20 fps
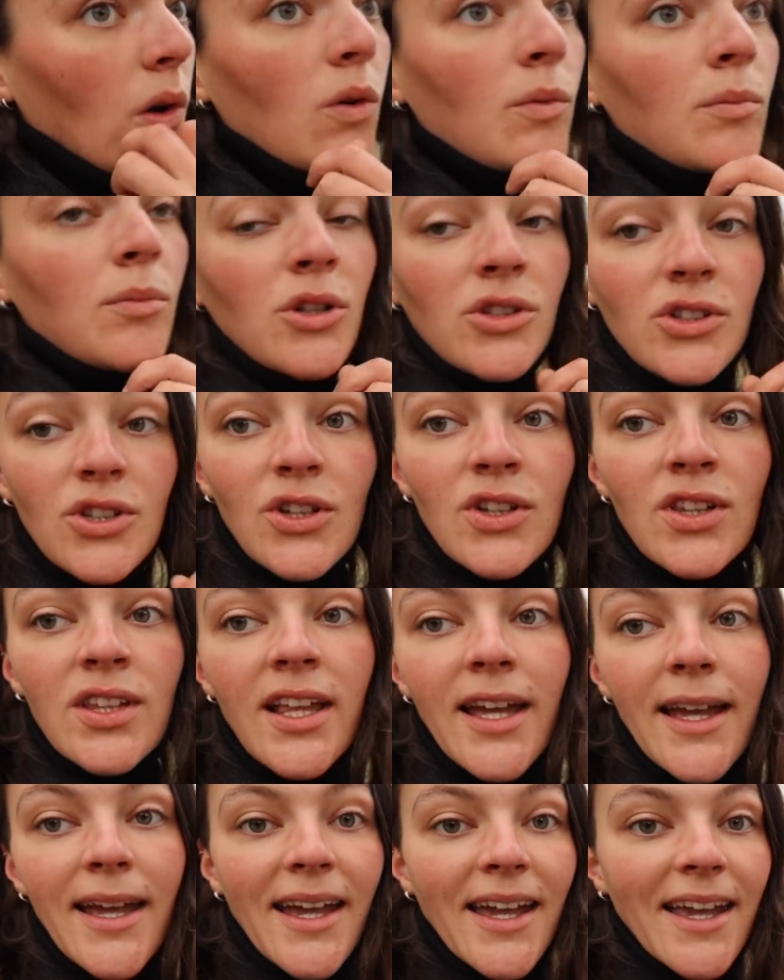un montón
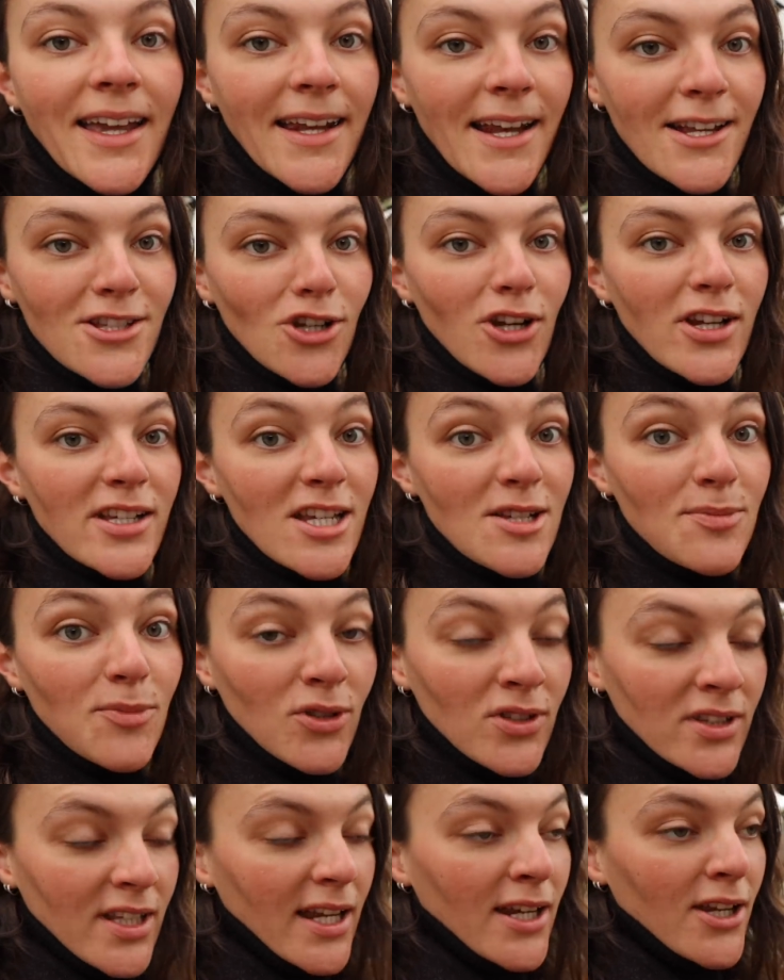de girasoles
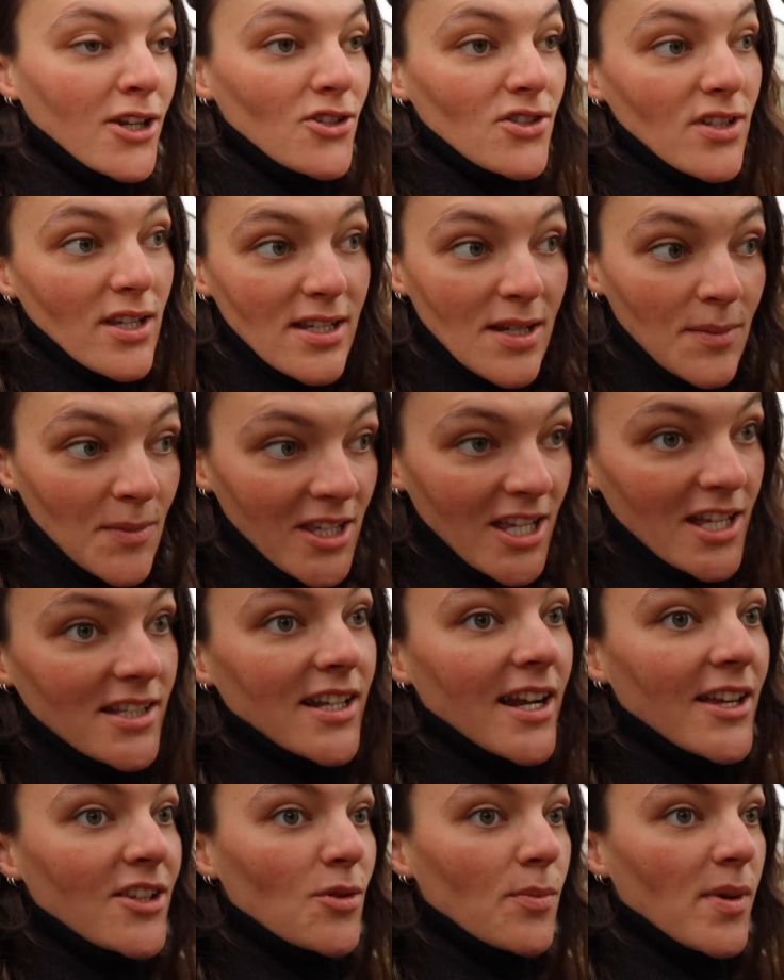espontáneos de semillas
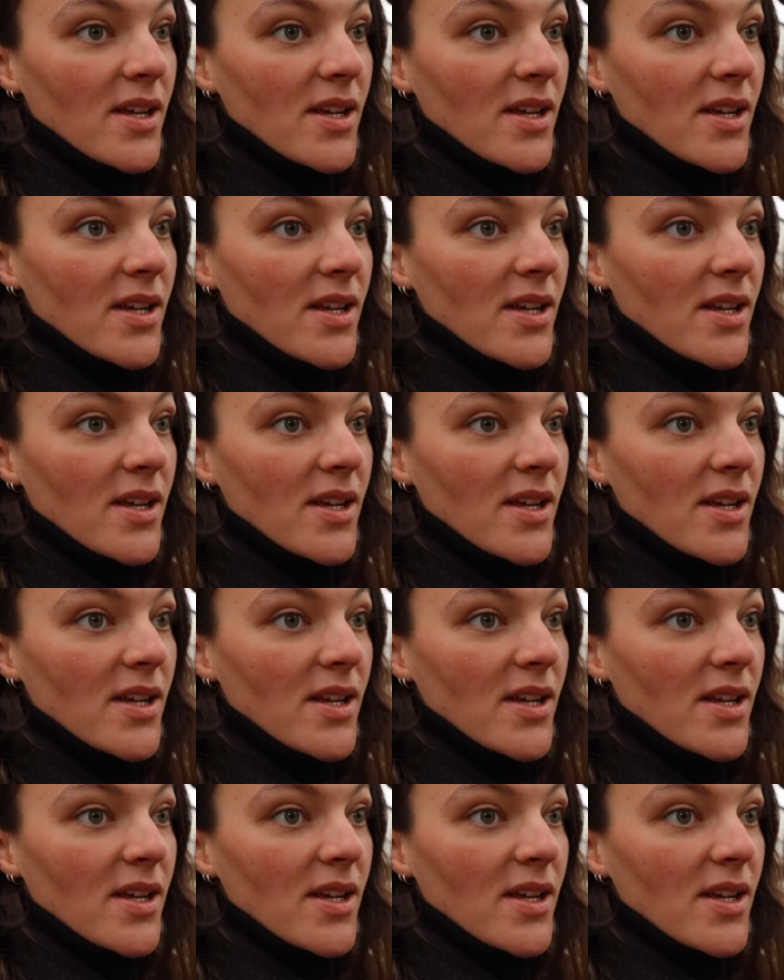del año